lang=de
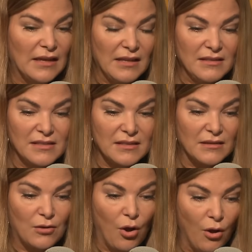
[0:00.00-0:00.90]
ganz
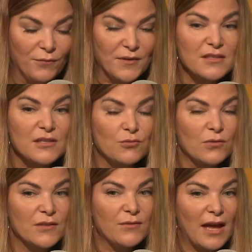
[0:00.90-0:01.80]
oft ist es
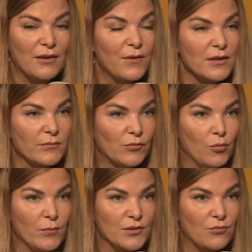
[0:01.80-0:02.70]
so, dass wir anfangen,
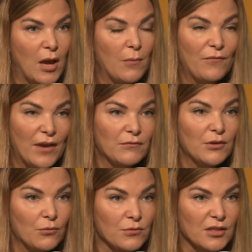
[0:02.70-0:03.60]
Symptome zu haben, während
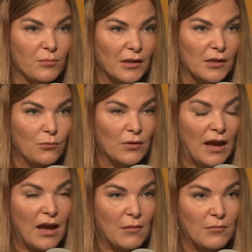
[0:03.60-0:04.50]
wir noch unsere
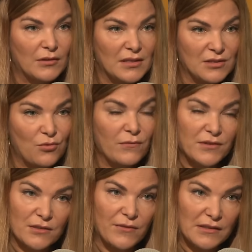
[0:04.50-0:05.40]
Periode haben. Und das ist
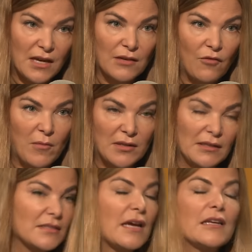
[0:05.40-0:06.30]
häufig das Fatale, weil man
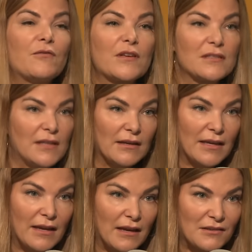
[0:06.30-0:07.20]
denkt, das kann die Wechseljahre
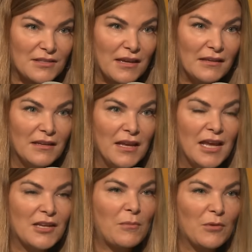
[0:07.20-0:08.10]
ja gar nicht sein.
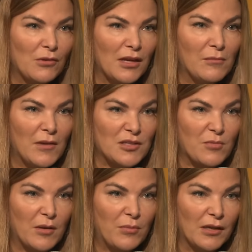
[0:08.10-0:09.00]
Ich habe ja noch
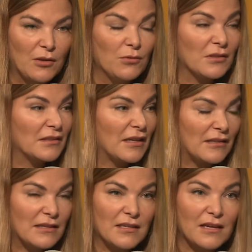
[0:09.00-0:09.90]
regelmäßig meine Periode. Der
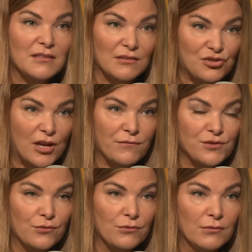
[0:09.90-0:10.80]
Klassiker sind
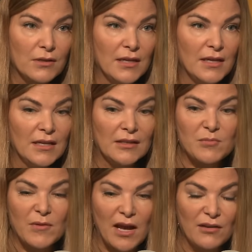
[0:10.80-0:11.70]
Schlafstörungen,
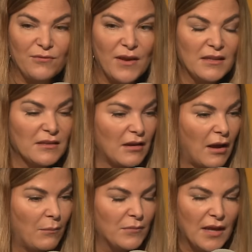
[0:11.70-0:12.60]
dass man anfängt,
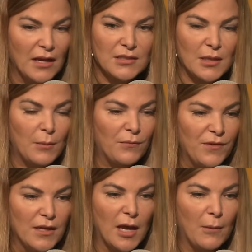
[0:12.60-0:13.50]
ab nachts, ab
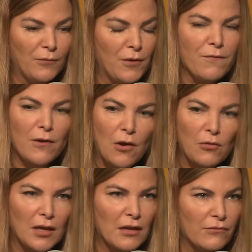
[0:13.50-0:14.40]
vier, ab fünf
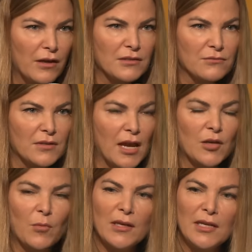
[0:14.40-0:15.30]
Glocken wach zu
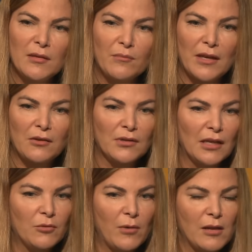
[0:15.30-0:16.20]
sein und man liegt im Bett und
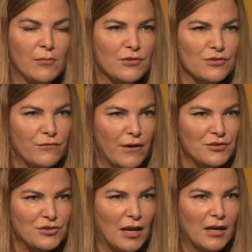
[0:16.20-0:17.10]
denkt über allen möglichen
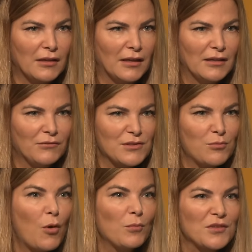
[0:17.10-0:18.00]
Quatsch nach, ja, was
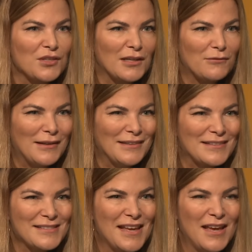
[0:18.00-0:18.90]
überhaupt nicht relevant
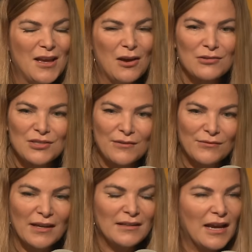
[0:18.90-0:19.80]
ist und
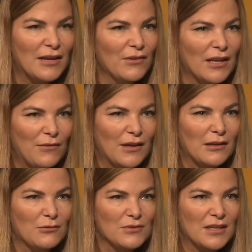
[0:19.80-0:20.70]
schläft dann ein, wenn der
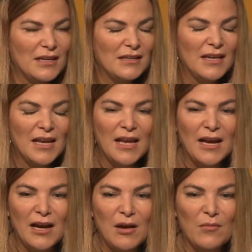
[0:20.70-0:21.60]
Wecker losgeht.
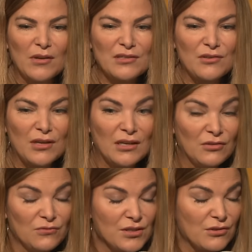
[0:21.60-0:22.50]
Ähm, das
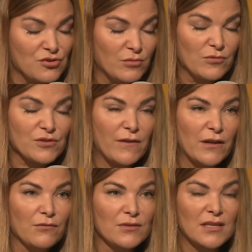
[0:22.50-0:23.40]
können durchaus
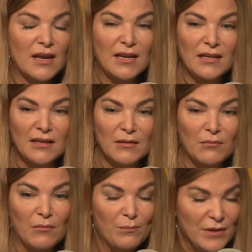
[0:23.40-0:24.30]
Stimmungsschwankungen sein,
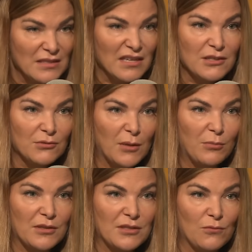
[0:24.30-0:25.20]
ähm, bis hin zu
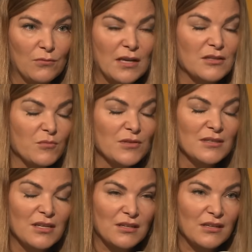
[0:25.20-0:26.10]
Depressionen. Also
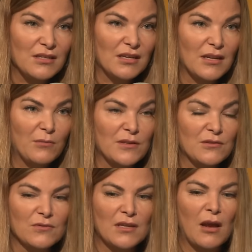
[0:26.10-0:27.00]
müssen nicht richtige
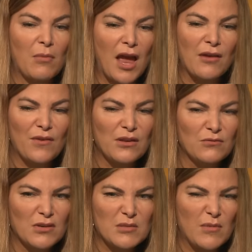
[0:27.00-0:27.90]
Depressionen sein, aber einfach
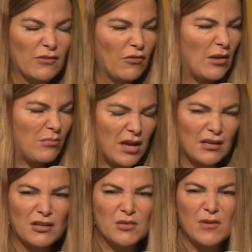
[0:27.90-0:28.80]
nur, dass man irgendwie den
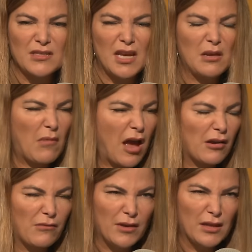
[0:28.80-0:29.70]
Partner nicht mehr sehen mag,